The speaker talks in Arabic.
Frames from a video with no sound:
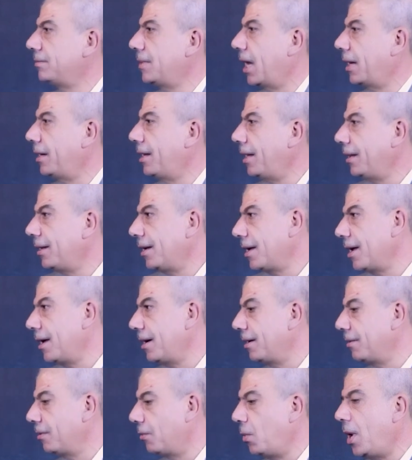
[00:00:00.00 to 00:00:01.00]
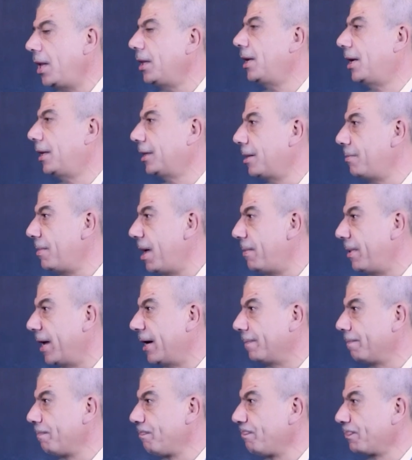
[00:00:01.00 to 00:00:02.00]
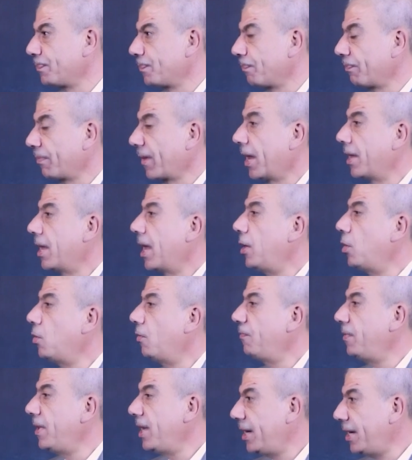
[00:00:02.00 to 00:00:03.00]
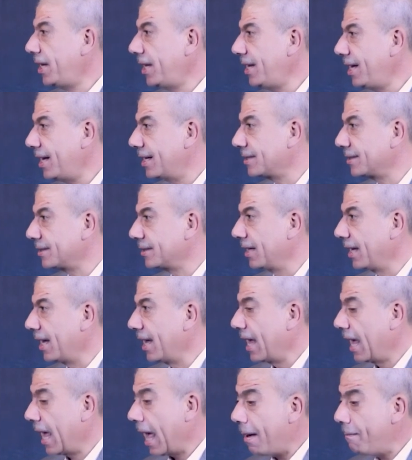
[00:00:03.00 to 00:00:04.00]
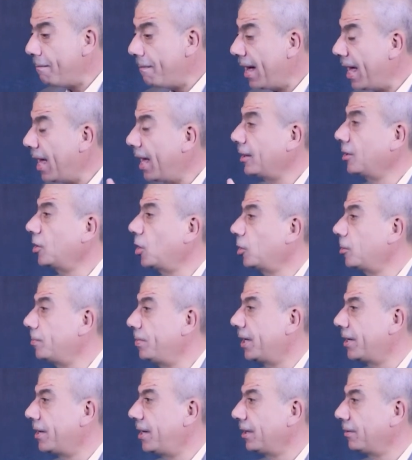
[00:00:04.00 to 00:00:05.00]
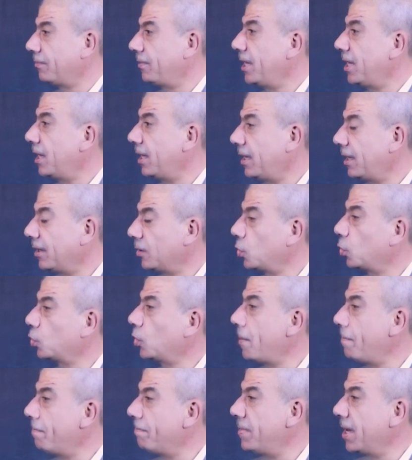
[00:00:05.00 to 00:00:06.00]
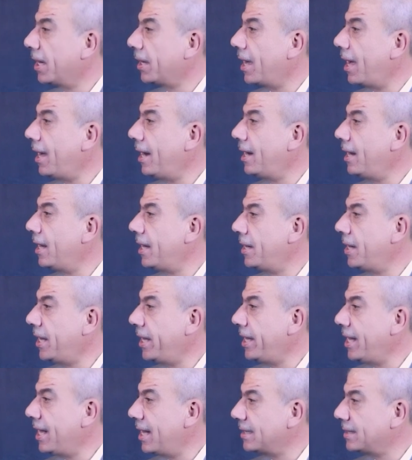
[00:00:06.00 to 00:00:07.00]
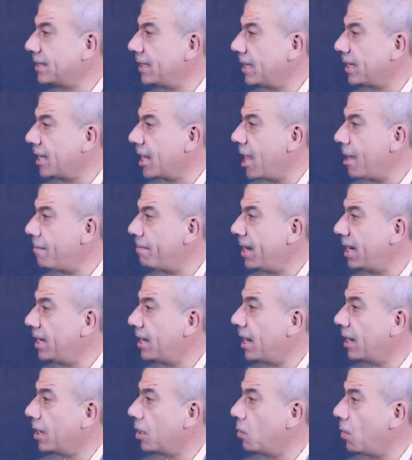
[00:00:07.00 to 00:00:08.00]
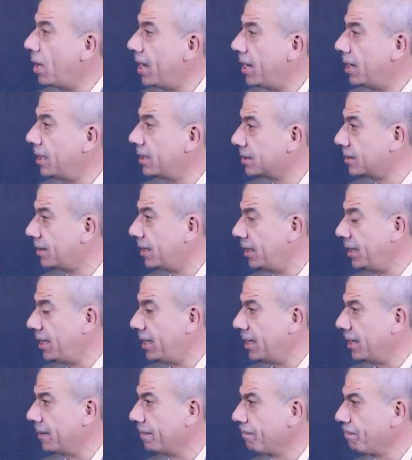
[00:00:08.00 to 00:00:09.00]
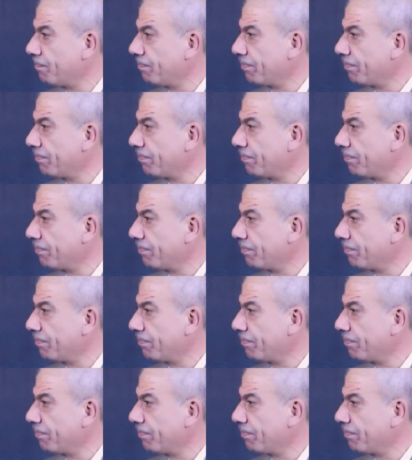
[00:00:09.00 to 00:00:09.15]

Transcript: يعني هذا كان واضح تماما انه في انحياز اما التطبيقات فهي تطبق الانحياز الكامل للروايه الاسرائيليه